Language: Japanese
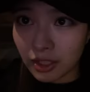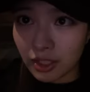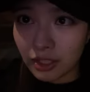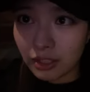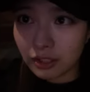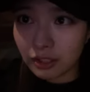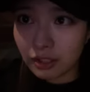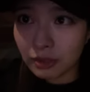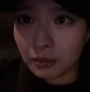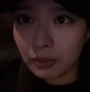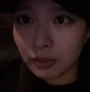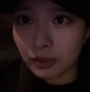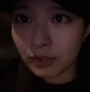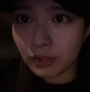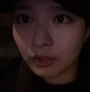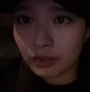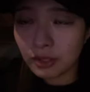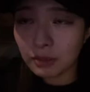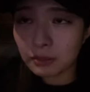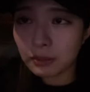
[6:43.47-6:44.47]
麗な髪の
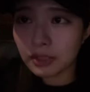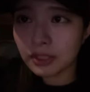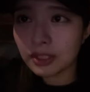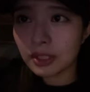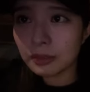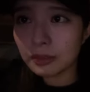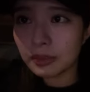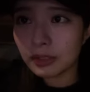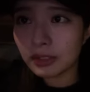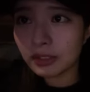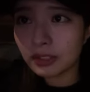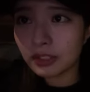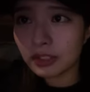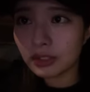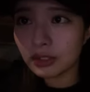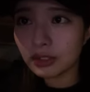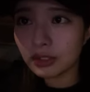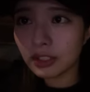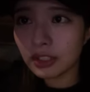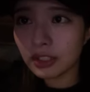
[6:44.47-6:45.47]
毛を保つためには
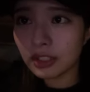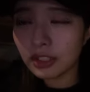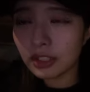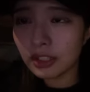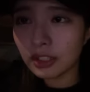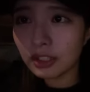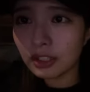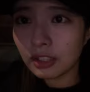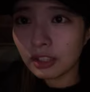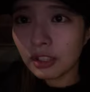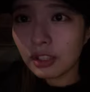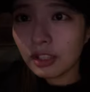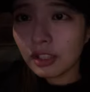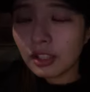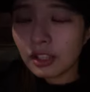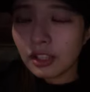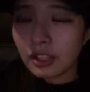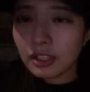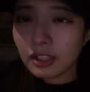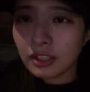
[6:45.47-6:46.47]
ちょっと切り
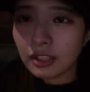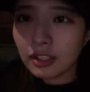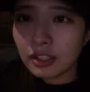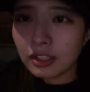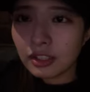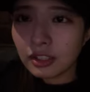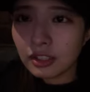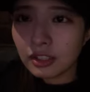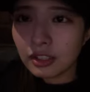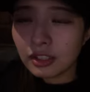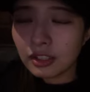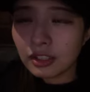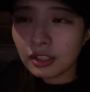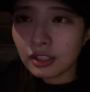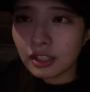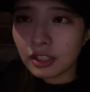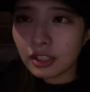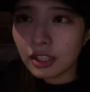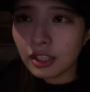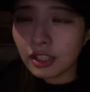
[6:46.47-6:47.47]
切り
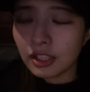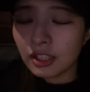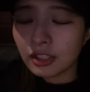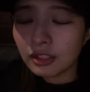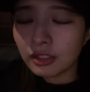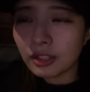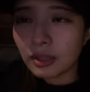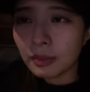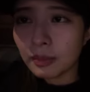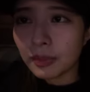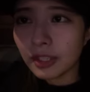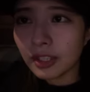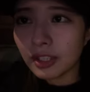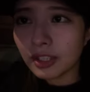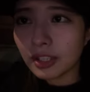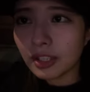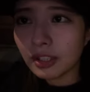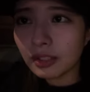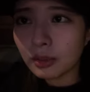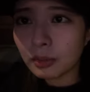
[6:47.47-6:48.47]
切らないとダメか
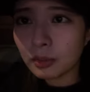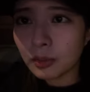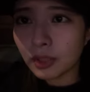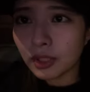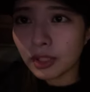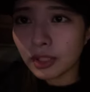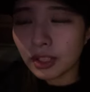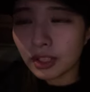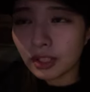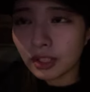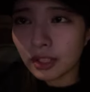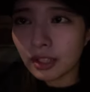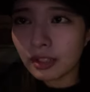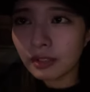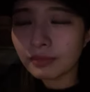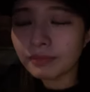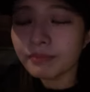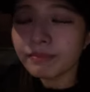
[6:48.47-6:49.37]
なと思ってたんで